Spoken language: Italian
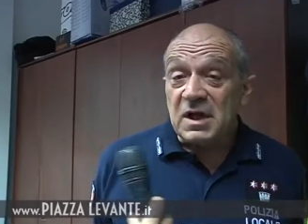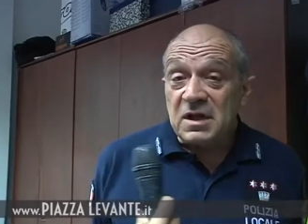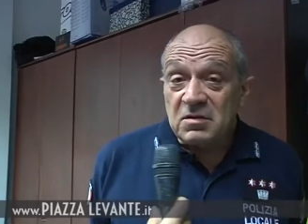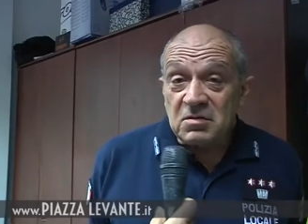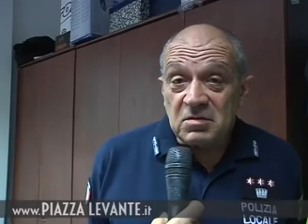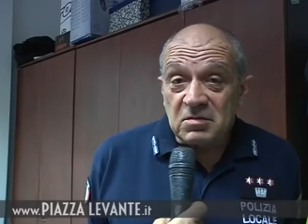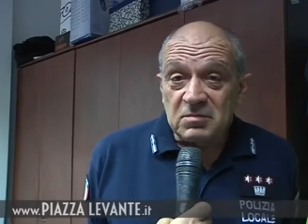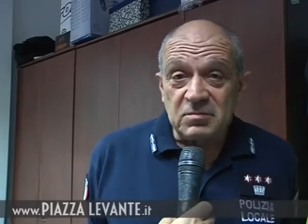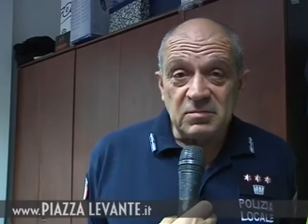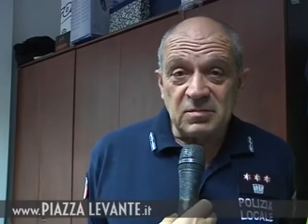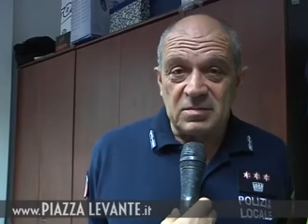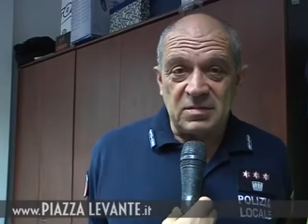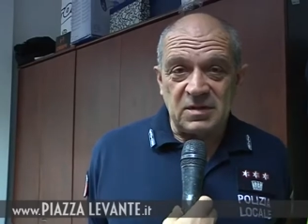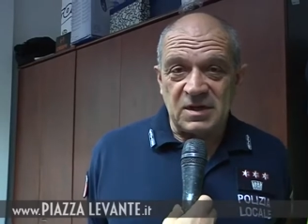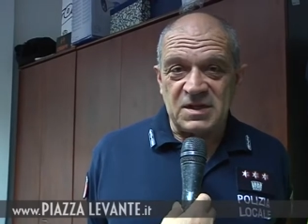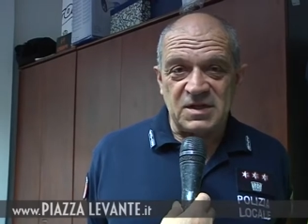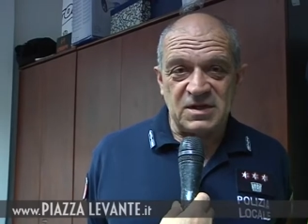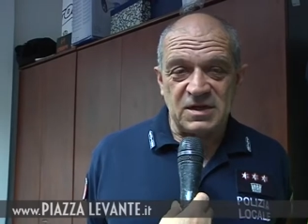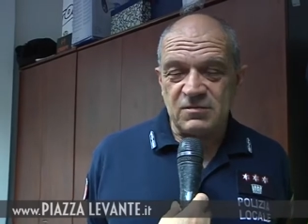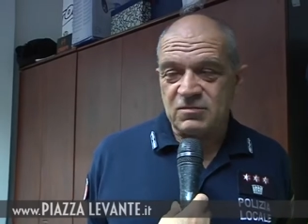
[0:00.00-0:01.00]
Io
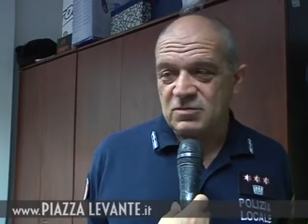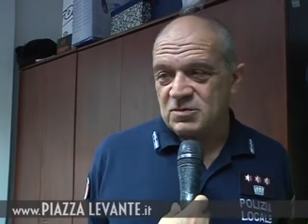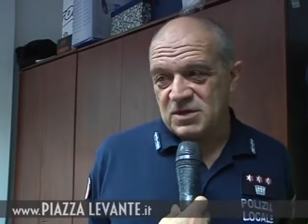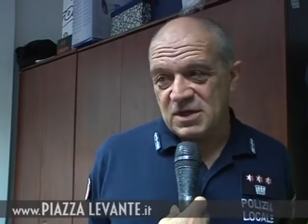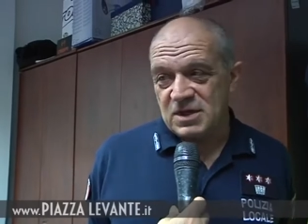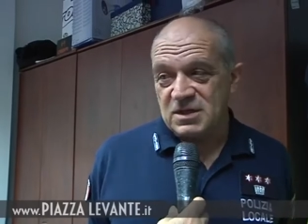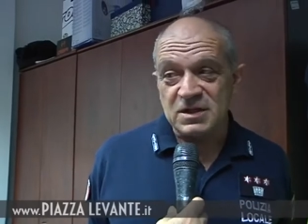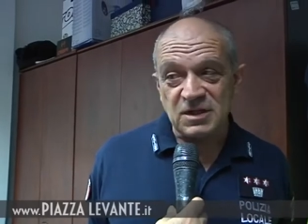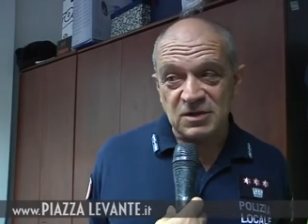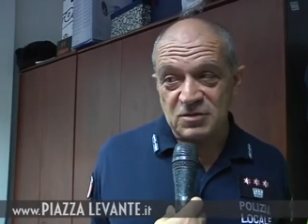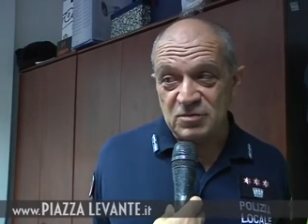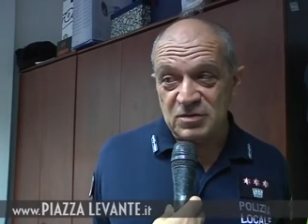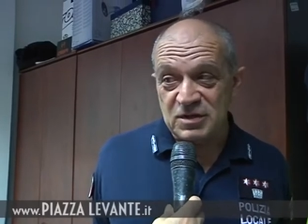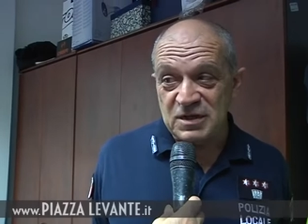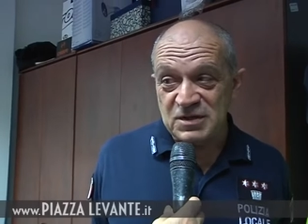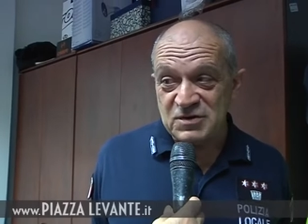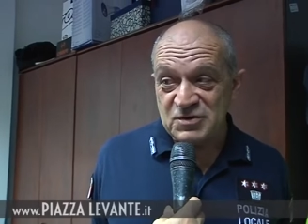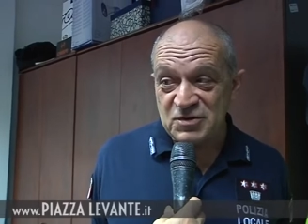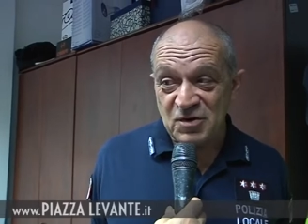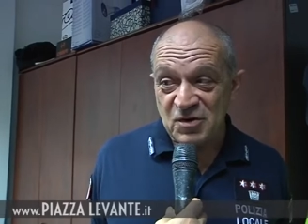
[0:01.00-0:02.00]
ricevo gente tutti
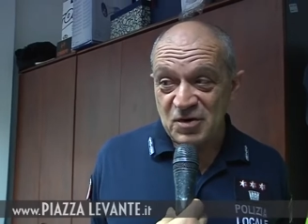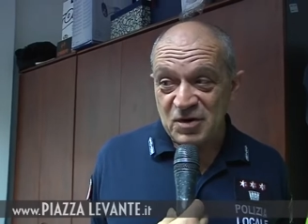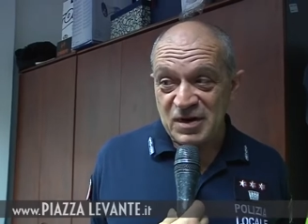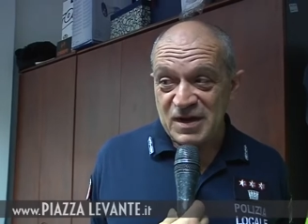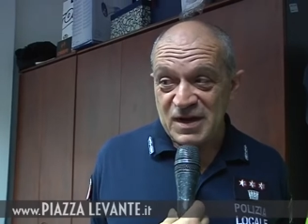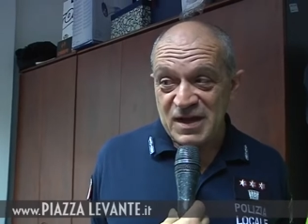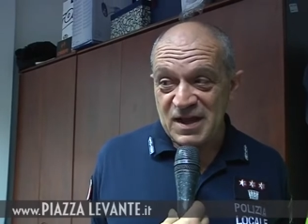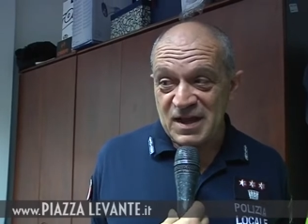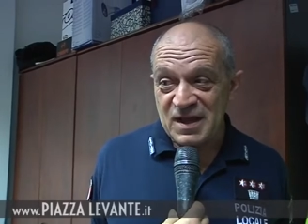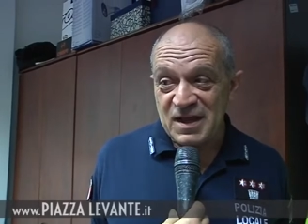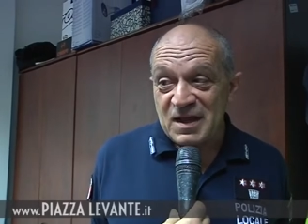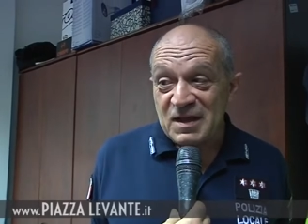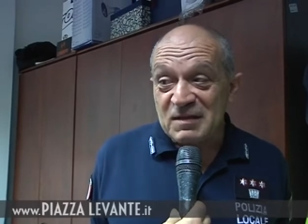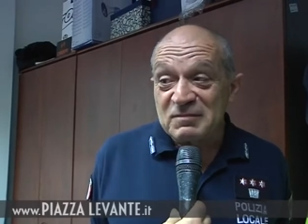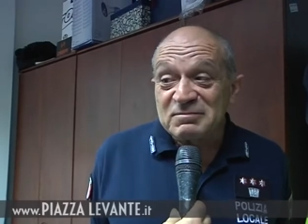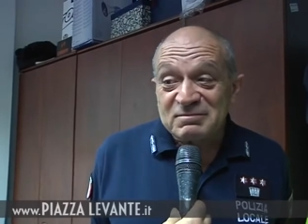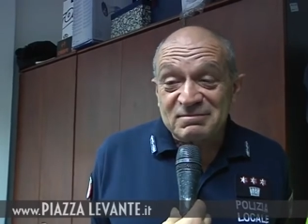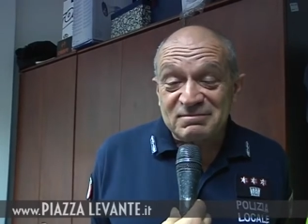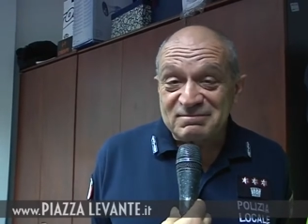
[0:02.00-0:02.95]
i giorni e